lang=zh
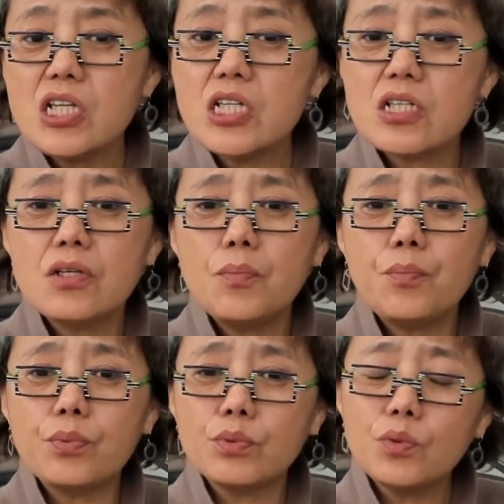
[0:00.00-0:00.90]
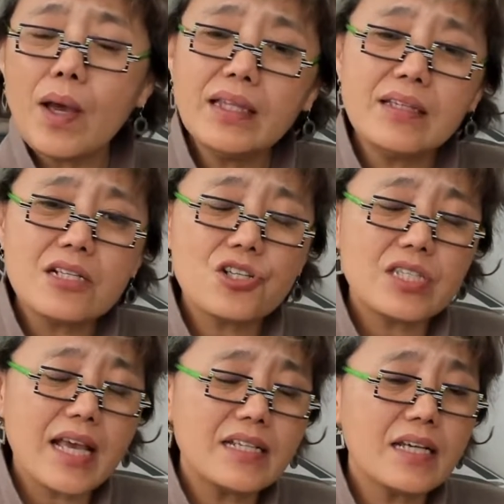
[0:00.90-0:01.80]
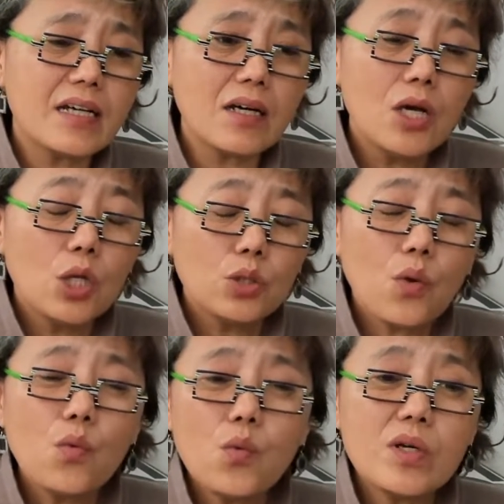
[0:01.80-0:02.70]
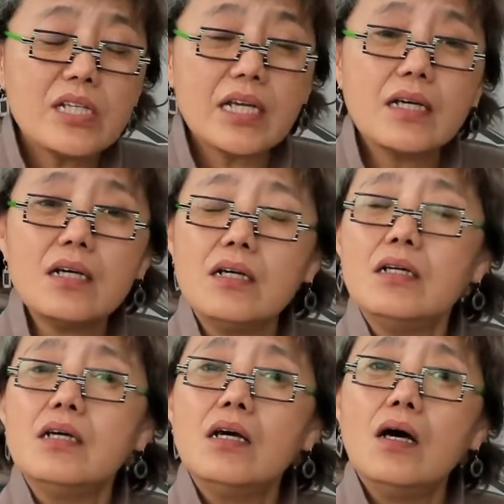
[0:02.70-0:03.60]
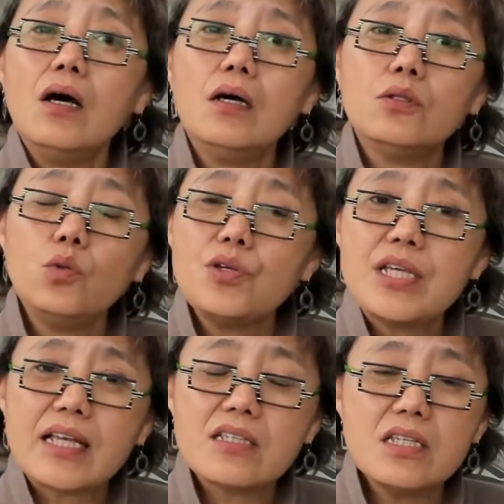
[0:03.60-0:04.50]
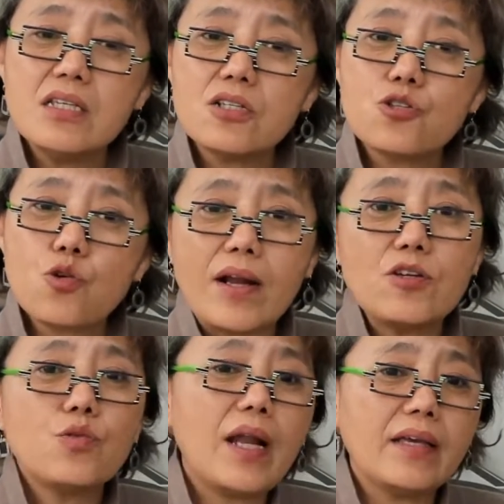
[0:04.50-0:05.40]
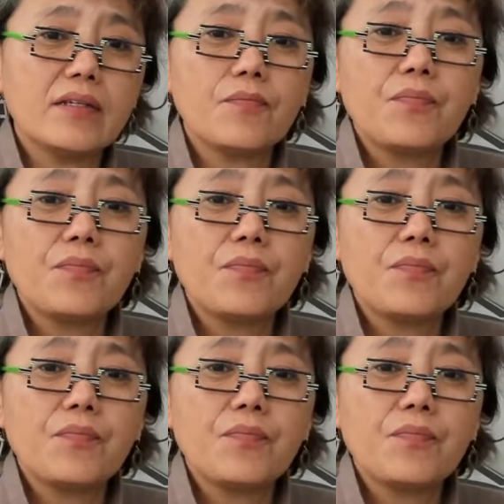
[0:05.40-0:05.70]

实不断的是在这个通过这个呃对讲机传出来的。